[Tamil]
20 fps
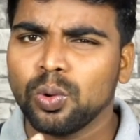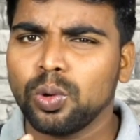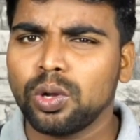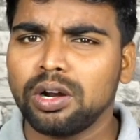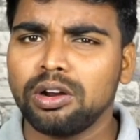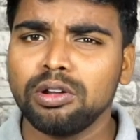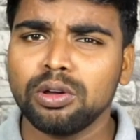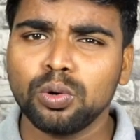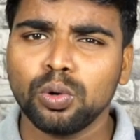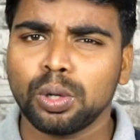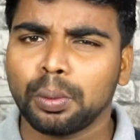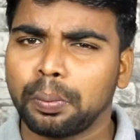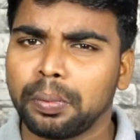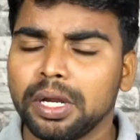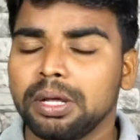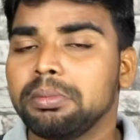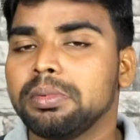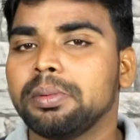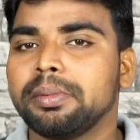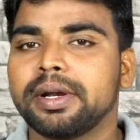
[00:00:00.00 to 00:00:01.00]
ஓரளவுக்கு ஒரு
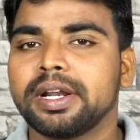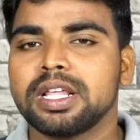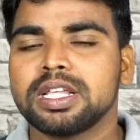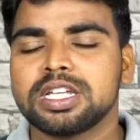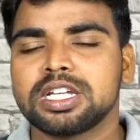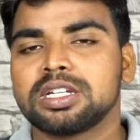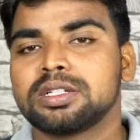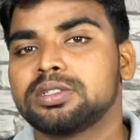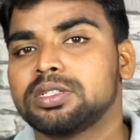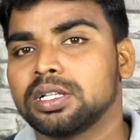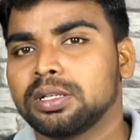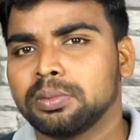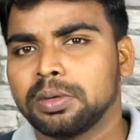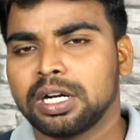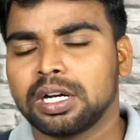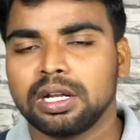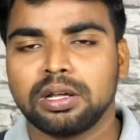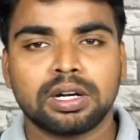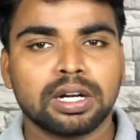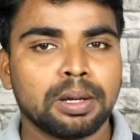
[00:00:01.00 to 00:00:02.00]
ப்ரீமியம் மிட்ரேஞ்ச்
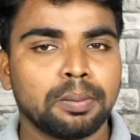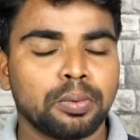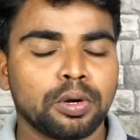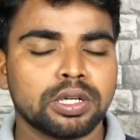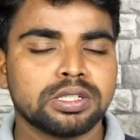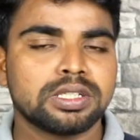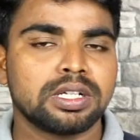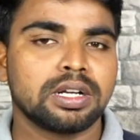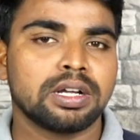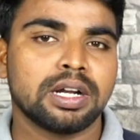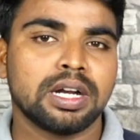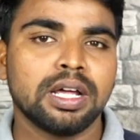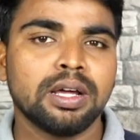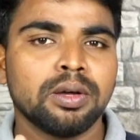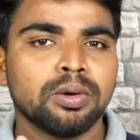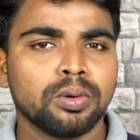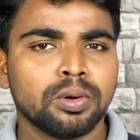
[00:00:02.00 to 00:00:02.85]
செக்மெண்ட்டில் இருக்க ப்ராசருக்கான